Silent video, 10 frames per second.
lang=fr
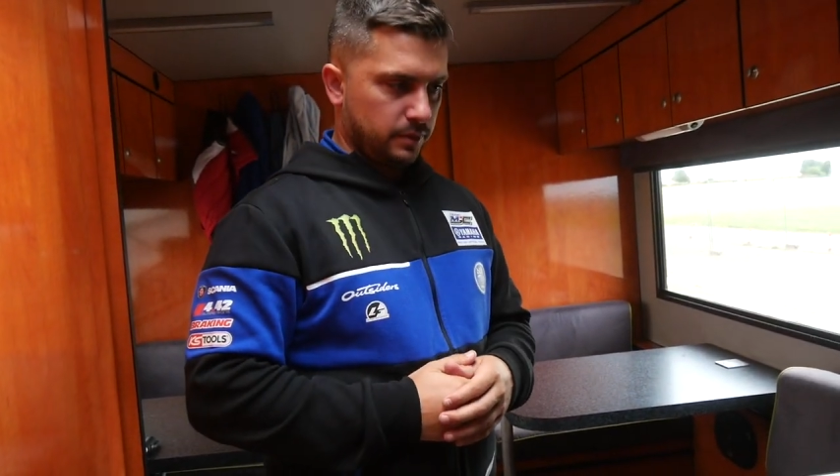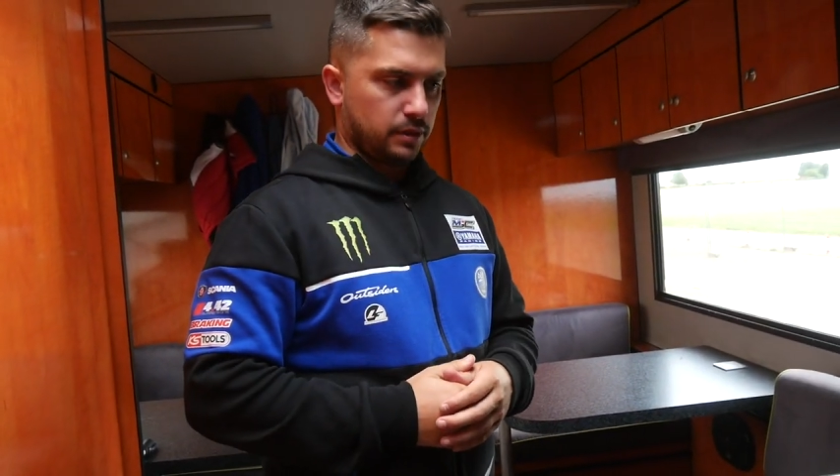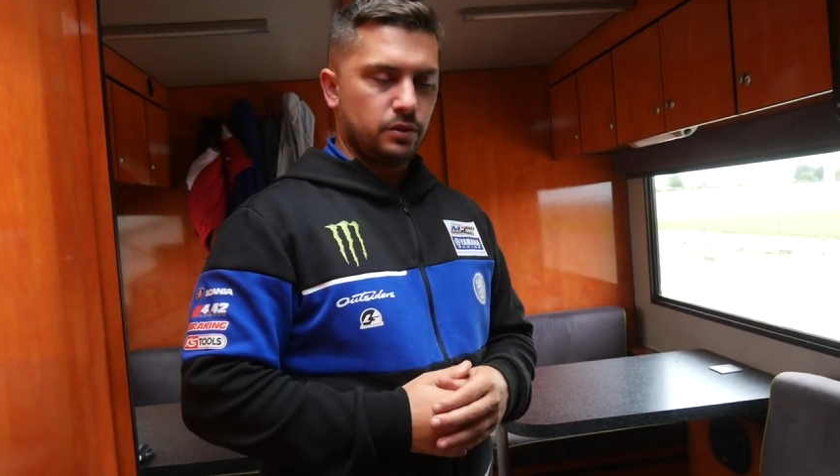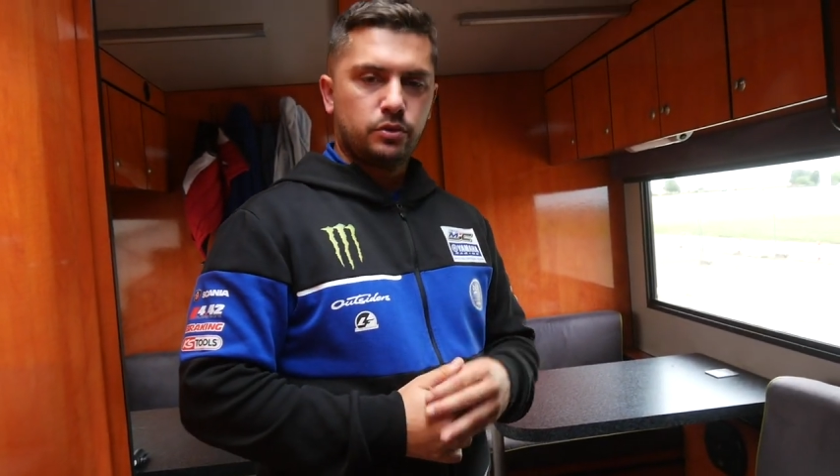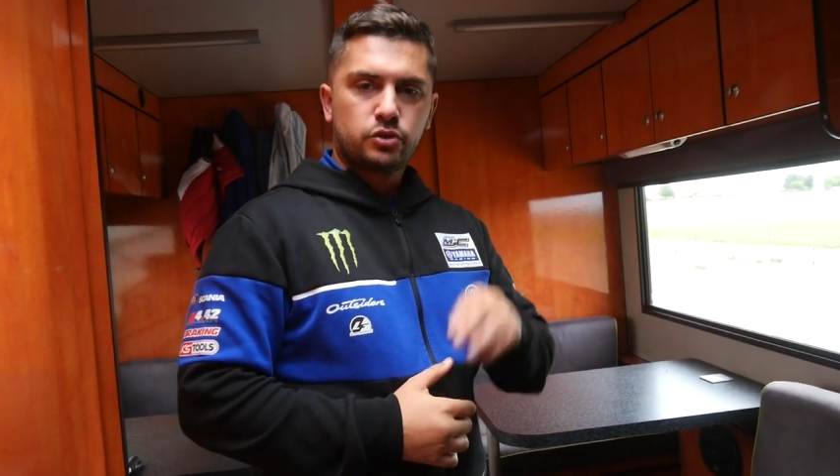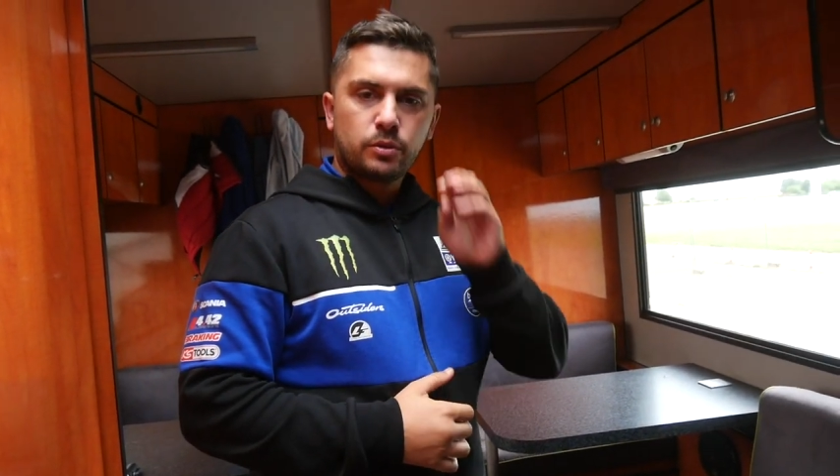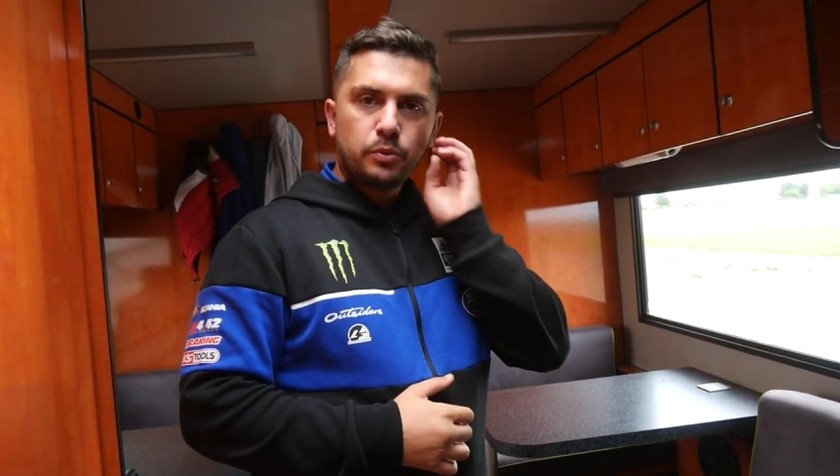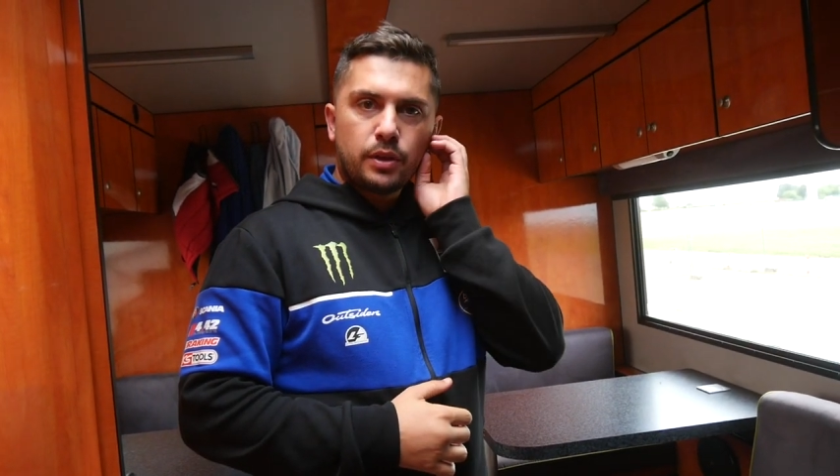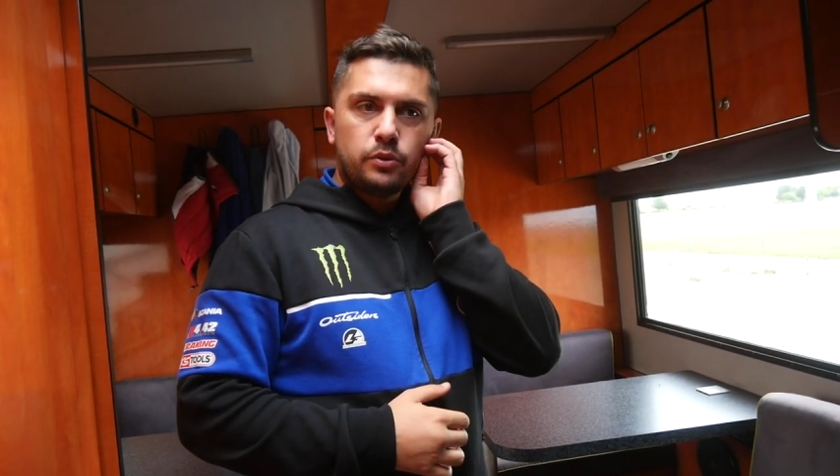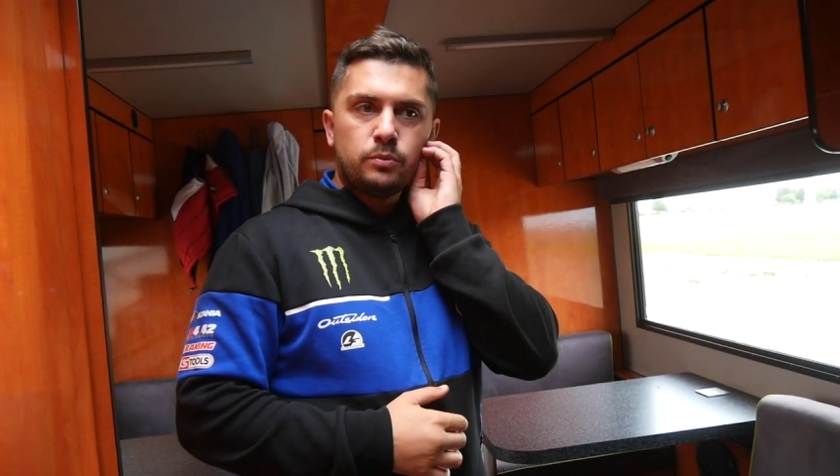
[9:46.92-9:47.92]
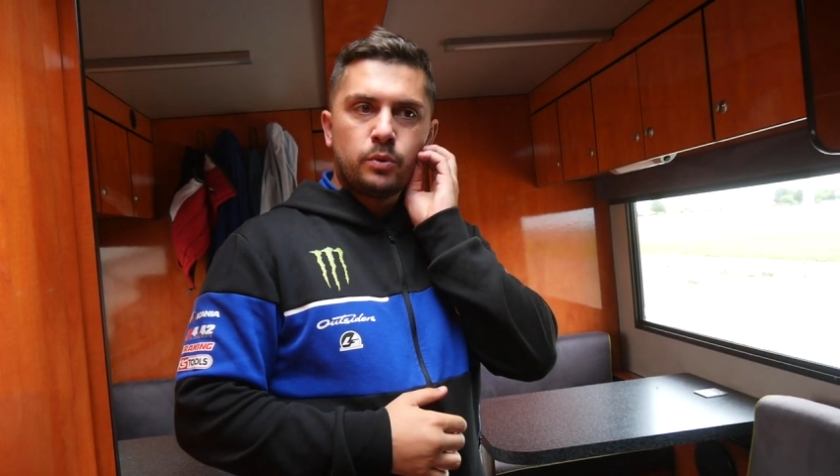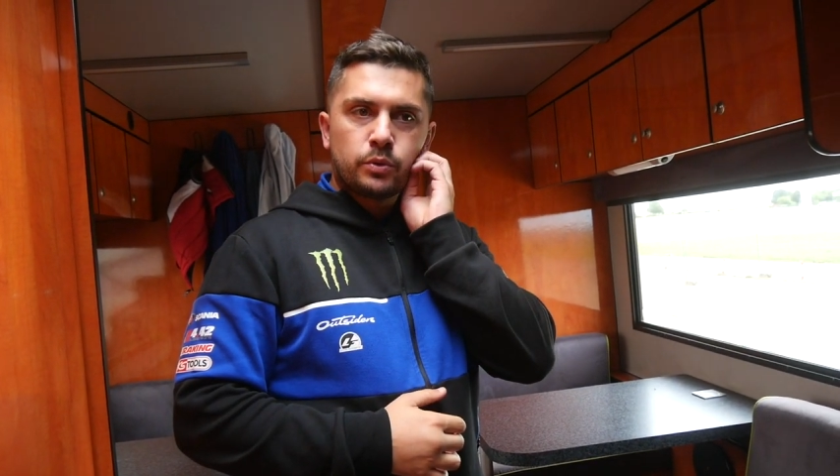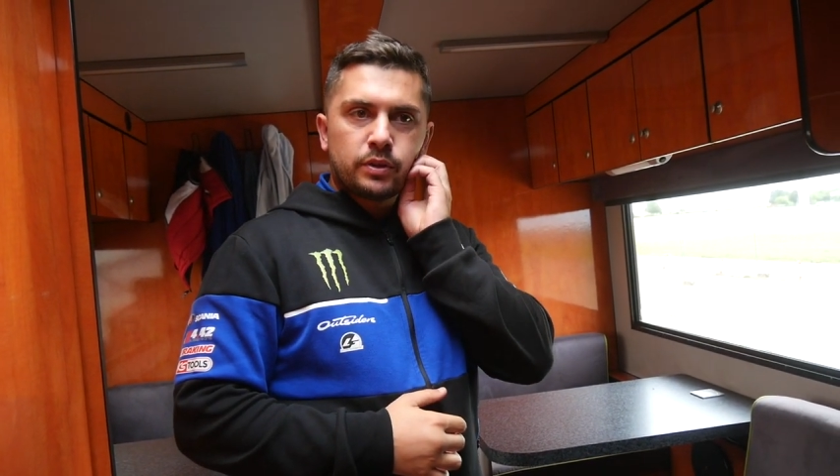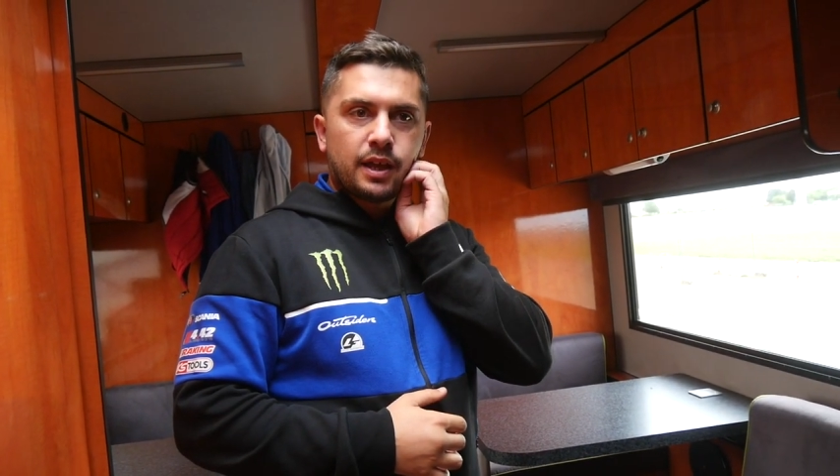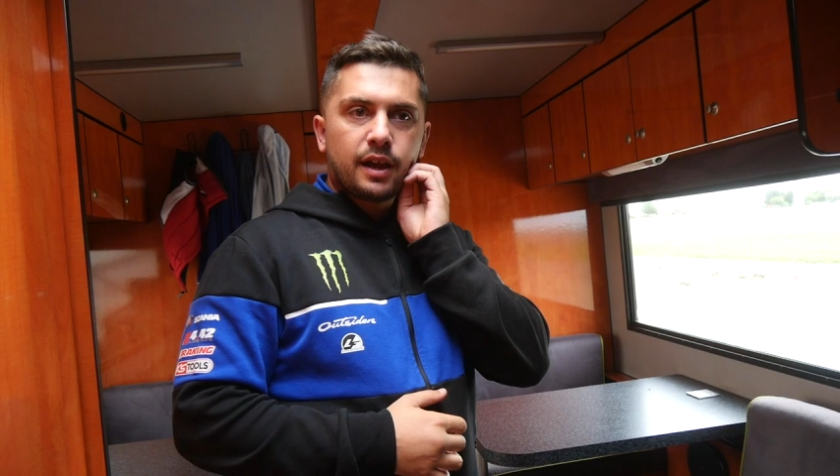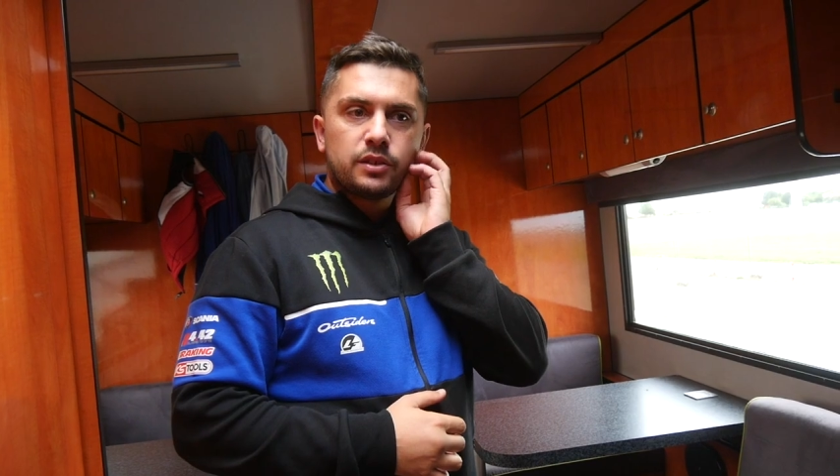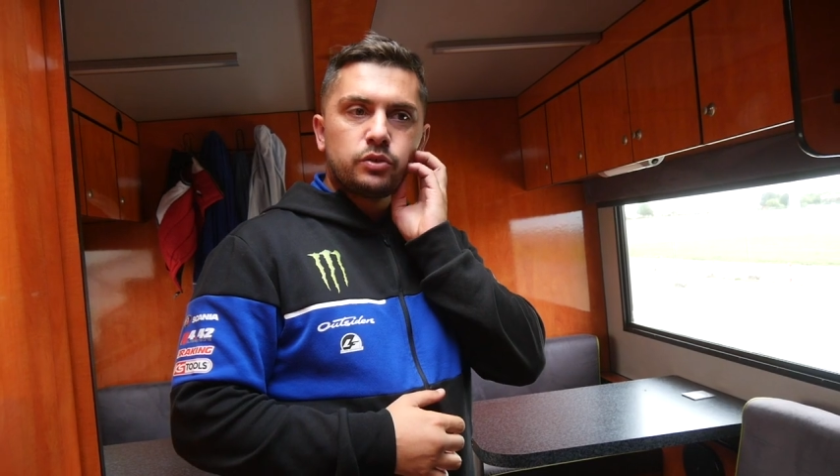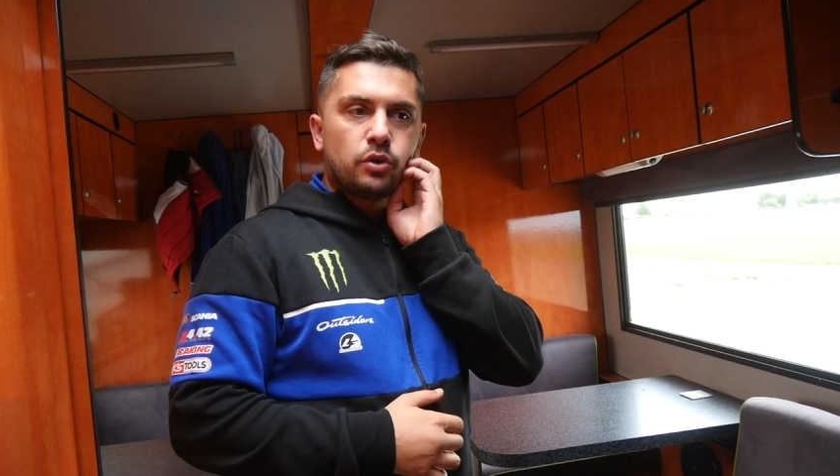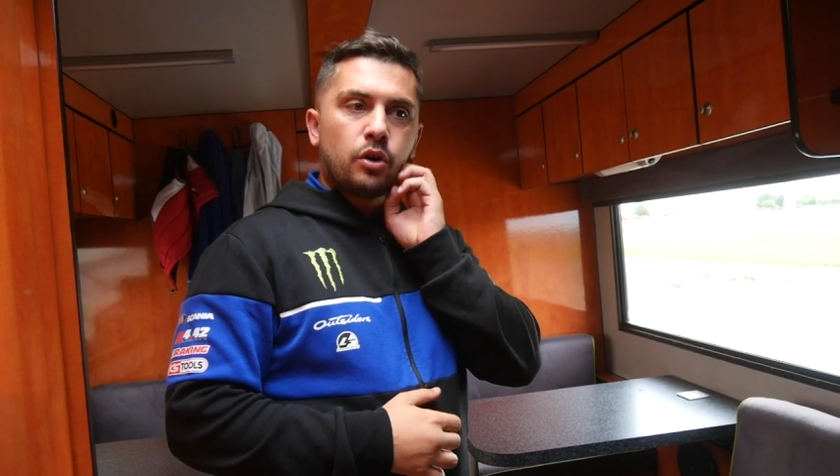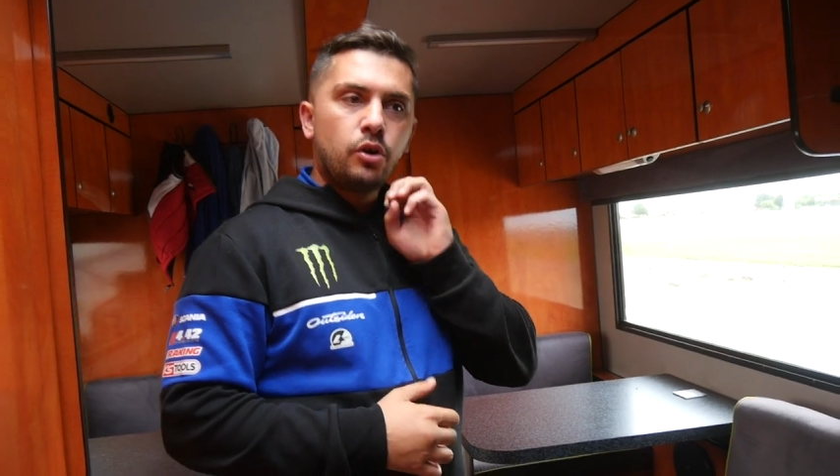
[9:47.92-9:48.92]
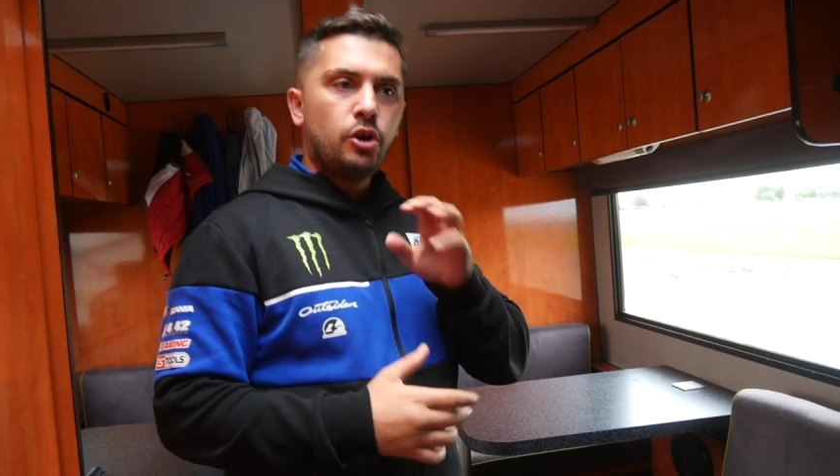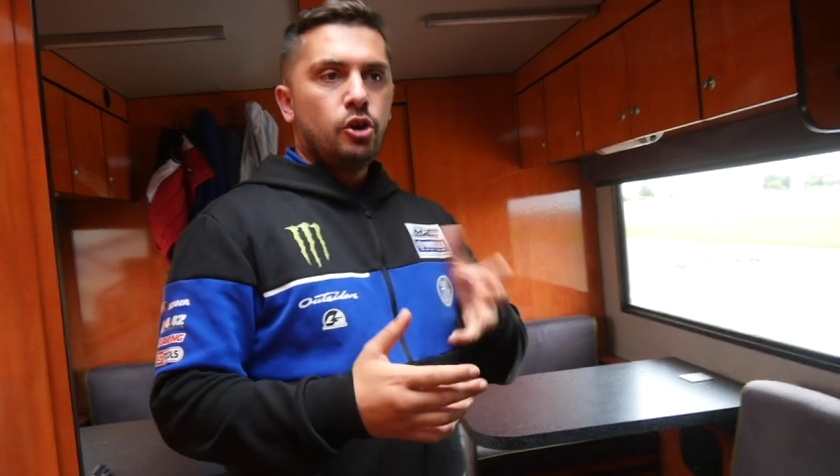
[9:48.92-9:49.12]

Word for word: de championnat du monde, on a un restaurant,